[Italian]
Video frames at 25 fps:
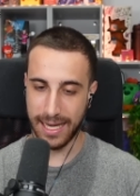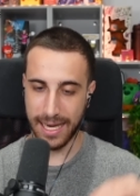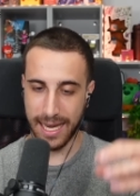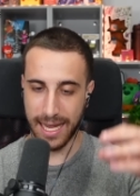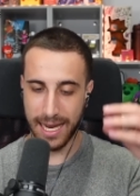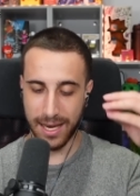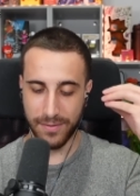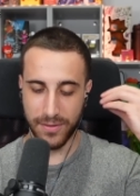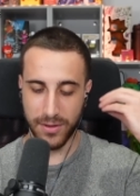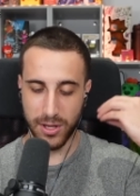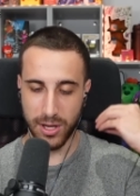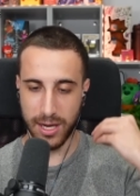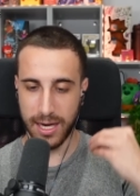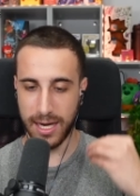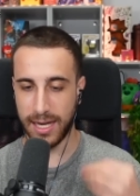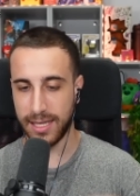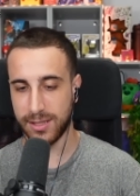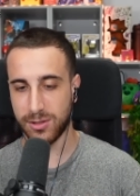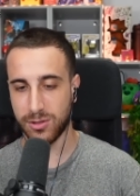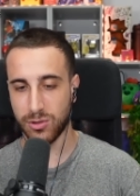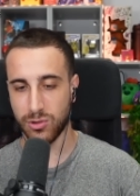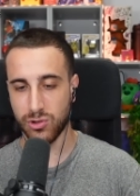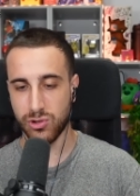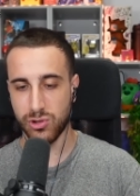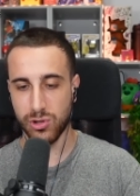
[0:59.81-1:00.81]
Nel video
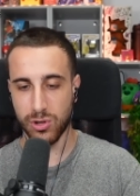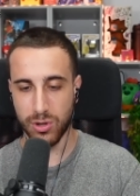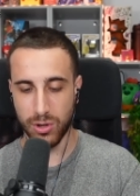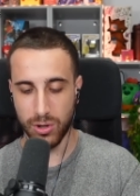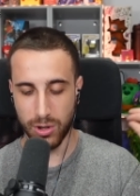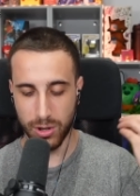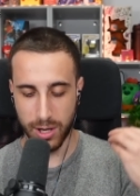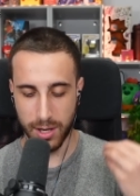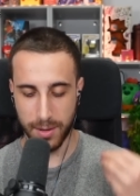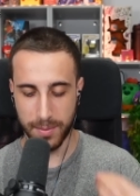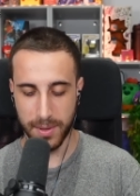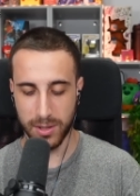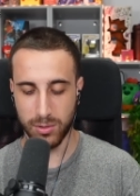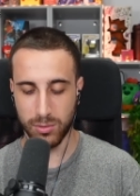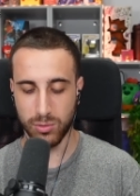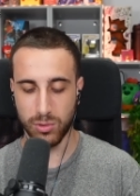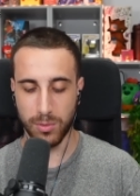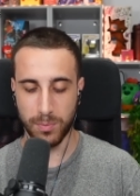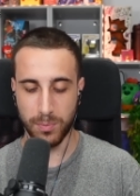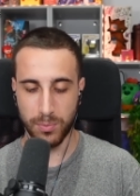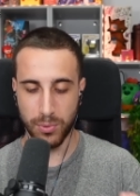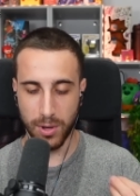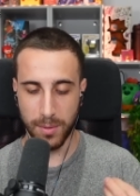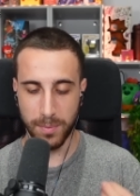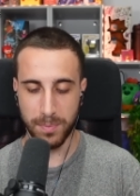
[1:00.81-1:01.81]
dell'altro giorno l'ho
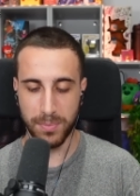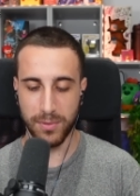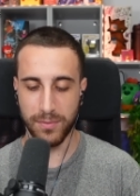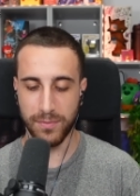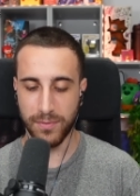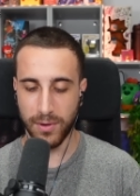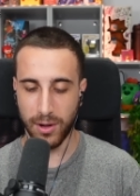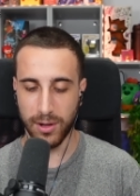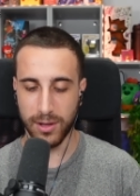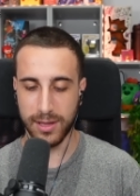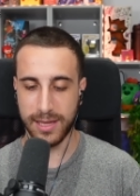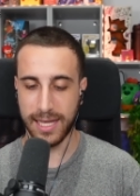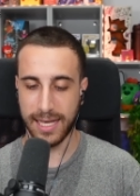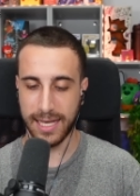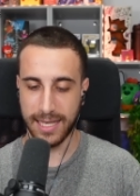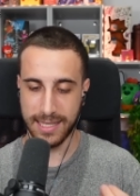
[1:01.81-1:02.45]
ripetuto più e più volte